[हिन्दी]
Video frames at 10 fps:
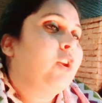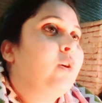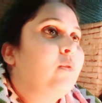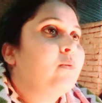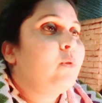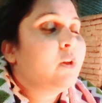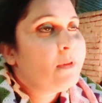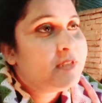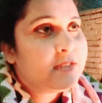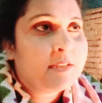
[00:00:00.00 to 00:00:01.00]
इन्नो कोई
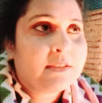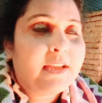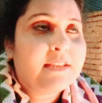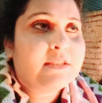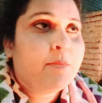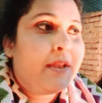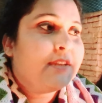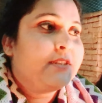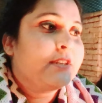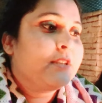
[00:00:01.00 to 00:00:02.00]
भी जल सकता है इससे
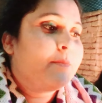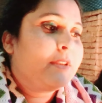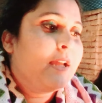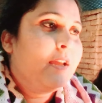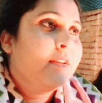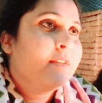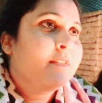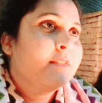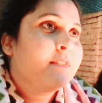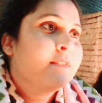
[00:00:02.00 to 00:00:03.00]
प्लास्टिक से पता है
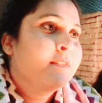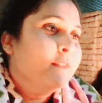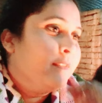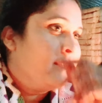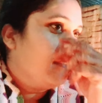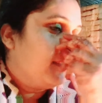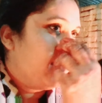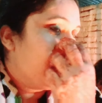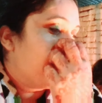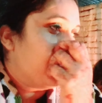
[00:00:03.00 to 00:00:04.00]

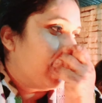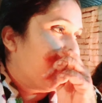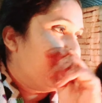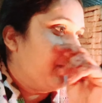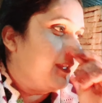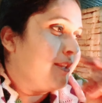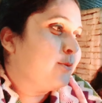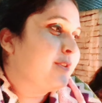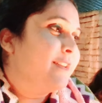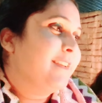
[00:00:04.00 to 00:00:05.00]
नजर उतार रही हो तेरी
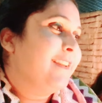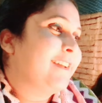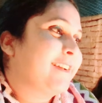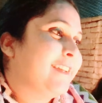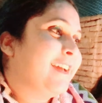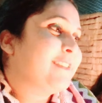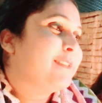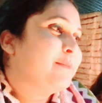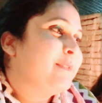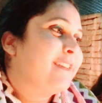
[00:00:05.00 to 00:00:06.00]
तुझे नजर लग गई है
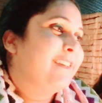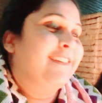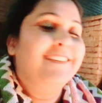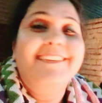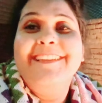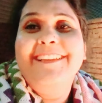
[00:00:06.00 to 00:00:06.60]
सभी की